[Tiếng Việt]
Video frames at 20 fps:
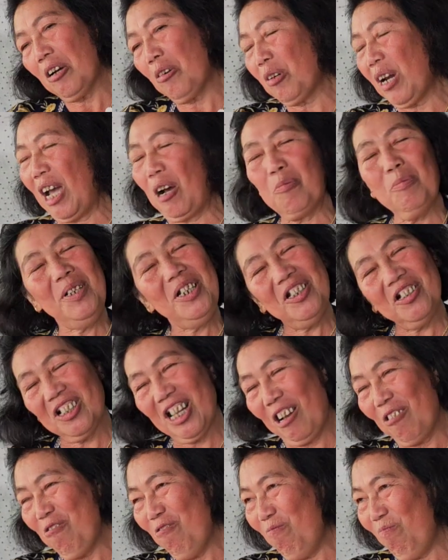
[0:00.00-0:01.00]
thân cầu đạo mới
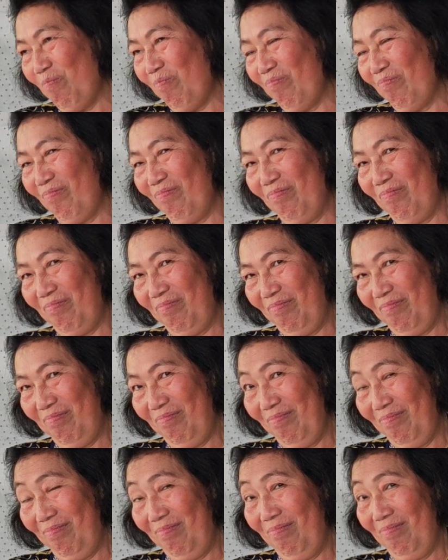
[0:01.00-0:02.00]
được cậu. Đúng rồi,
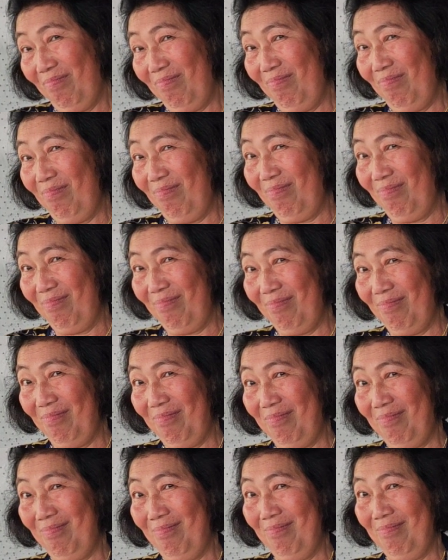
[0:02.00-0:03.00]
phụng sự chúng sanh
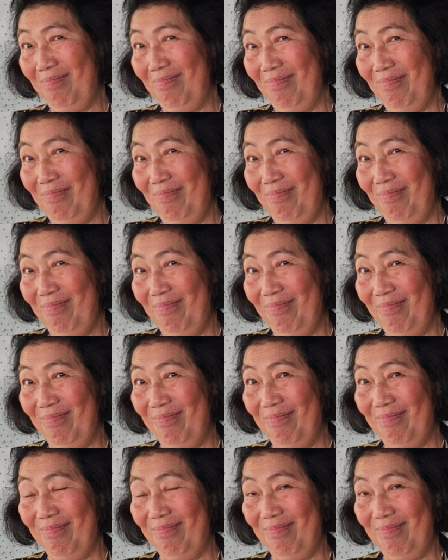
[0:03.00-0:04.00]
là
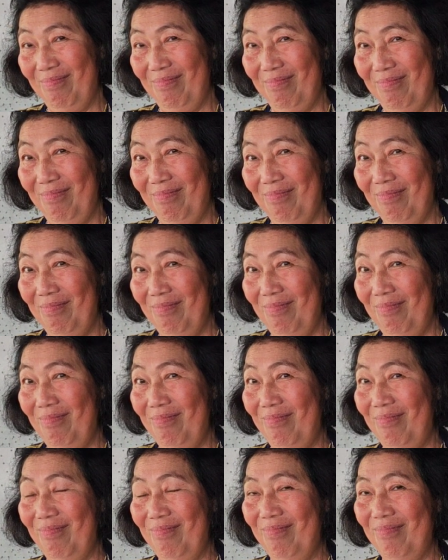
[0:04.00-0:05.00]
mình
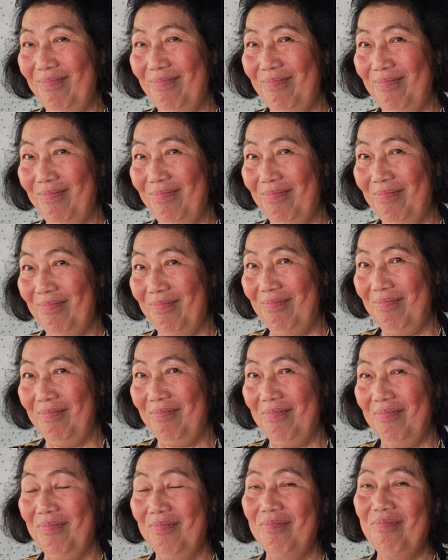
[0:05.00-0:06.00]
đang cúng dường
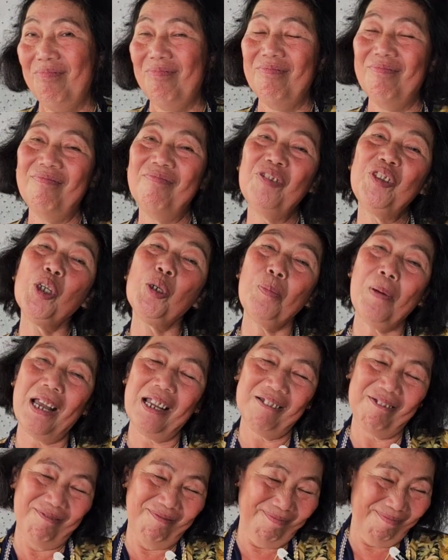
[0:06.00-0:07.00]
ừ, ờ, chư
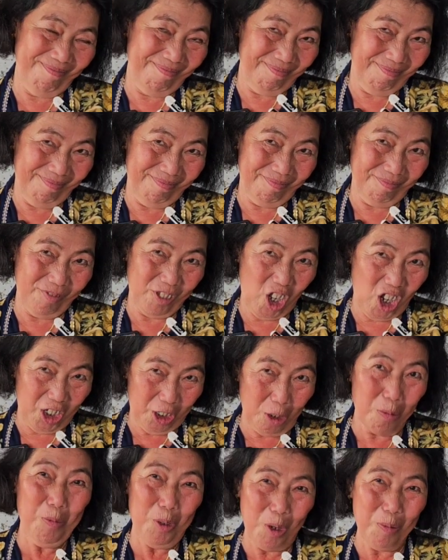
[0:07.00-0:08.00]
Phật, Phật mười phương
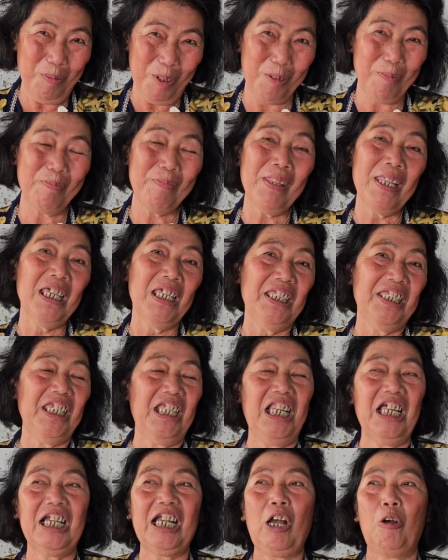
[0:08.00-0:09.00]
dạ đúng đúng đúng ừ.
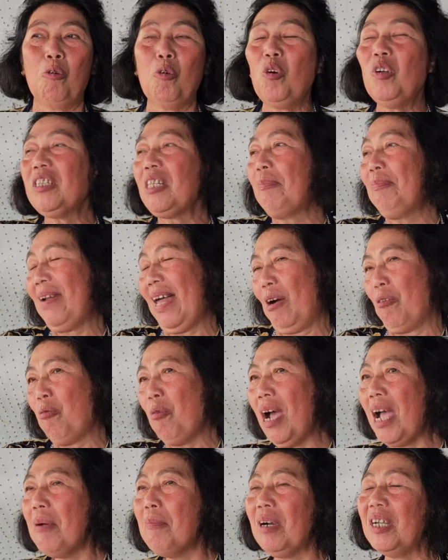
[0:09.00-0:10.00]
vì là cậu có tâm
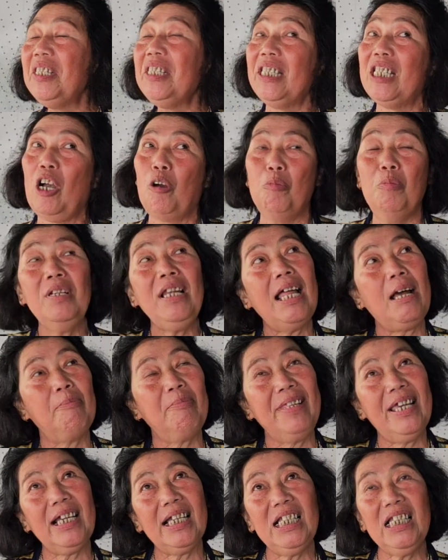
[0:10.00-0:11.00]
đạo quá bởi vì cậu mới
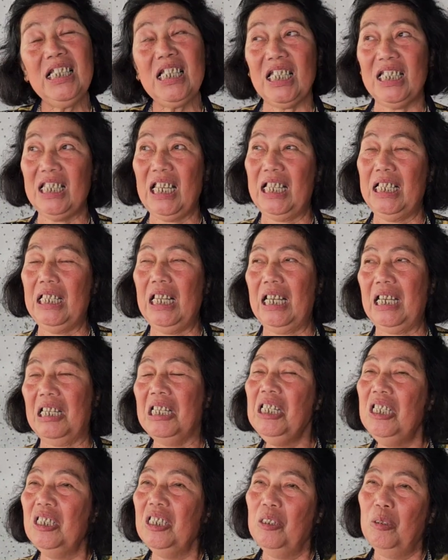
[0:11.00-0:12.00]
làm ra cái nghề này
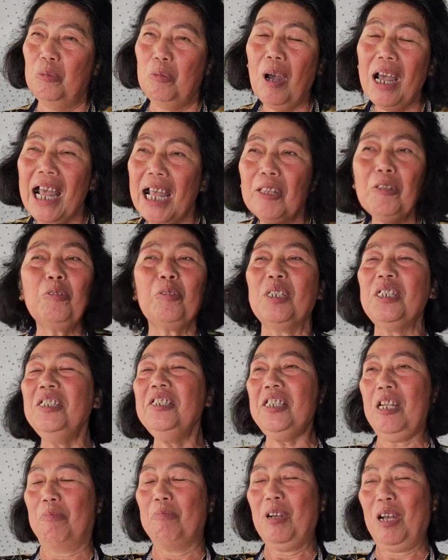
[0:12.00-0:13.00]
là quá tôi
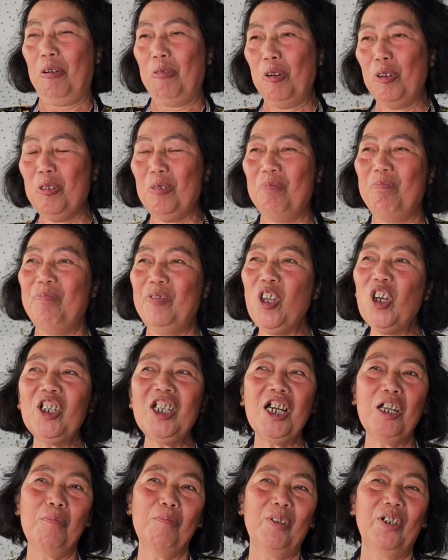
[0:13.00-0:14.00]
kính trọng cậu luôn ừ.
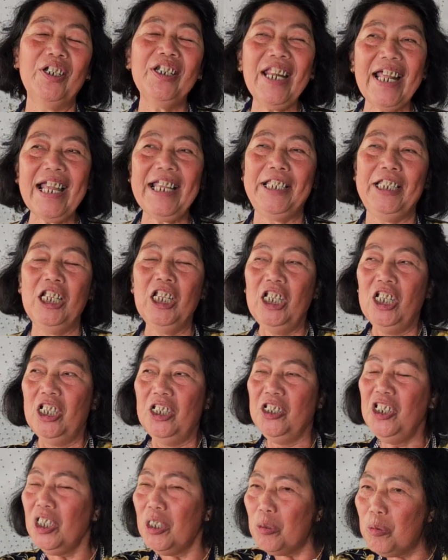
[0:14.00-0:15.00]
do nên bữa nay
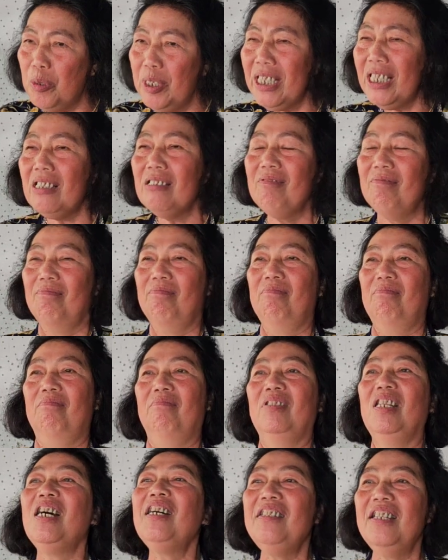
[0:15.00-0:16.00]
nhất quyết
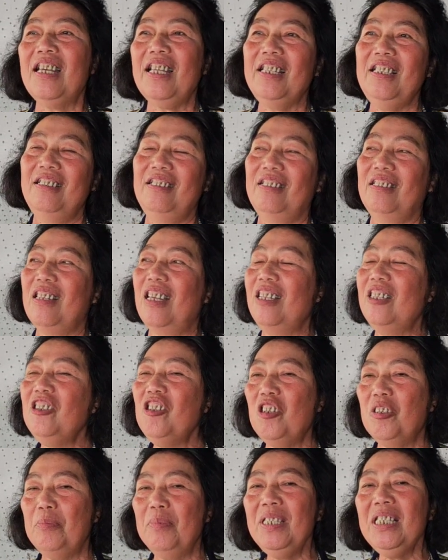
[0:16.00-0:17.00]
lên đây để
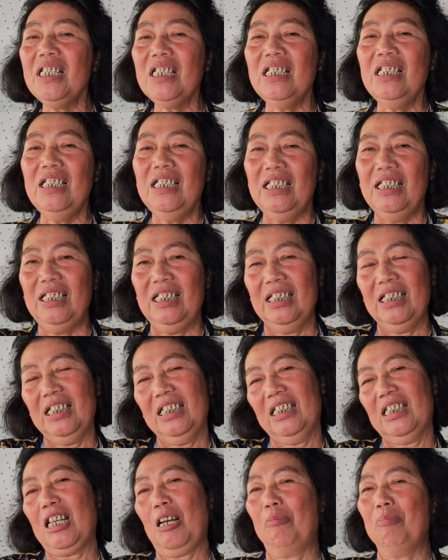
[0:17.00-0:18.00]
cho biết
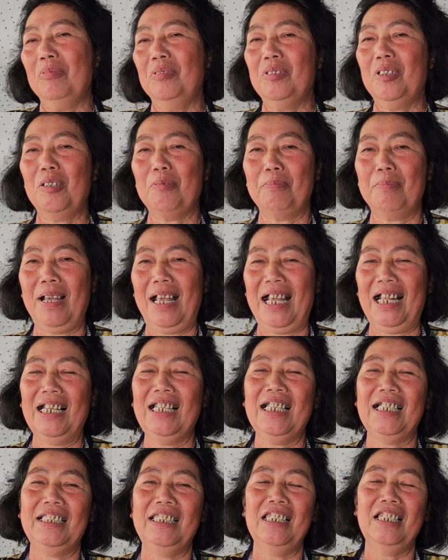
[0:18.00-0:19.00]
cộng đồng
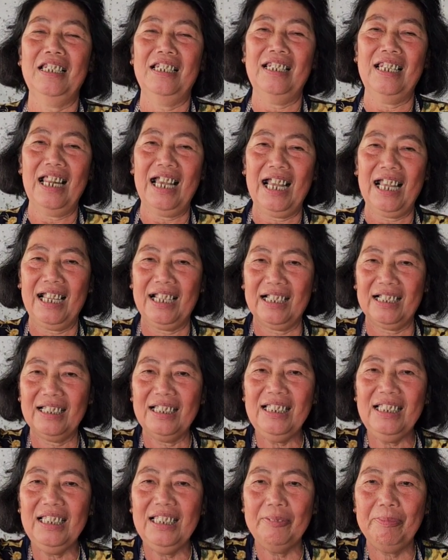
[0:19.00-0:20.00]
mạng là nhìn là
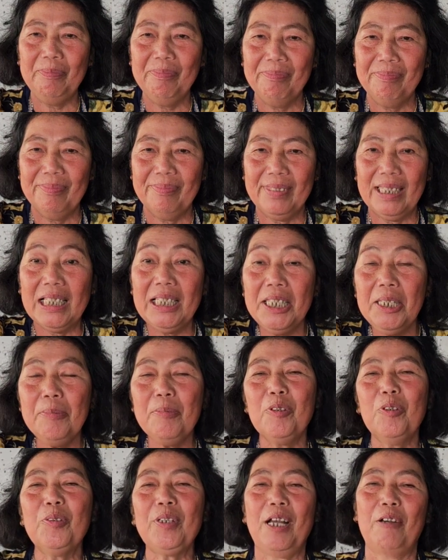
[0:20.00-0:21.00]
cái
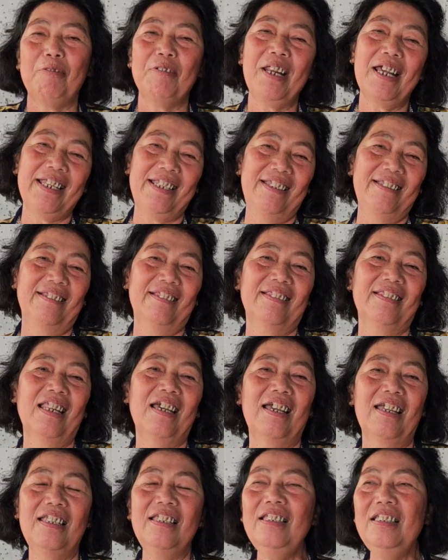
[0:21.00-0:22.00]
clip của cậu đây
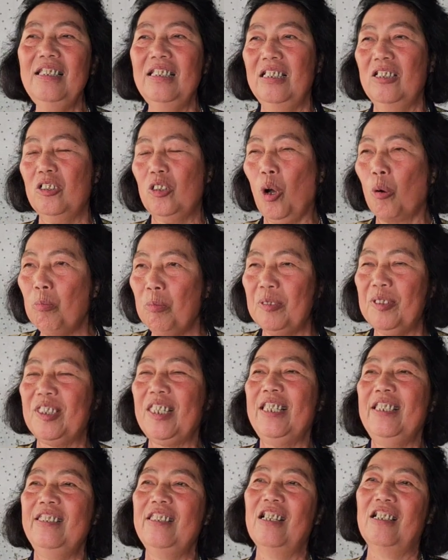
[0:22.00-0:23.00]
để cùng
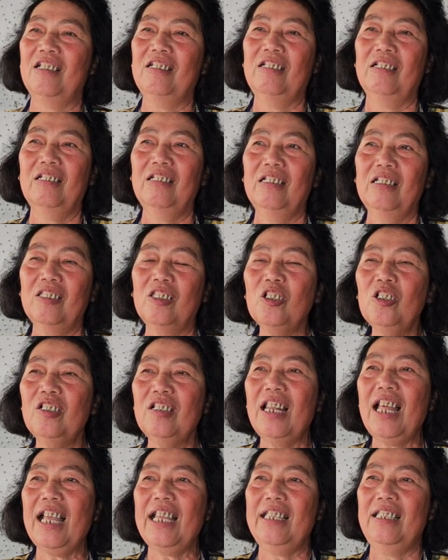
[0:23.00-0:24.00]
xây dựng
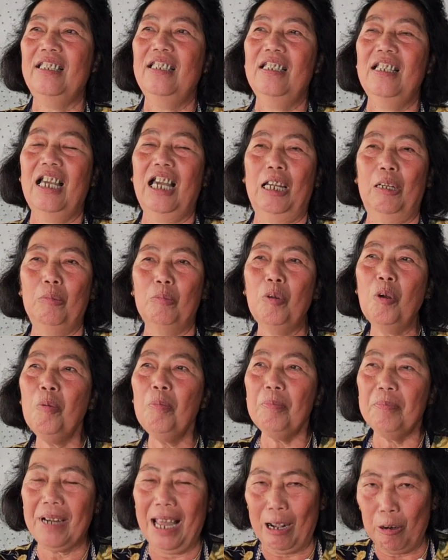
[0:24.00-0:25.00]
tương lai dạ, hạnh phúc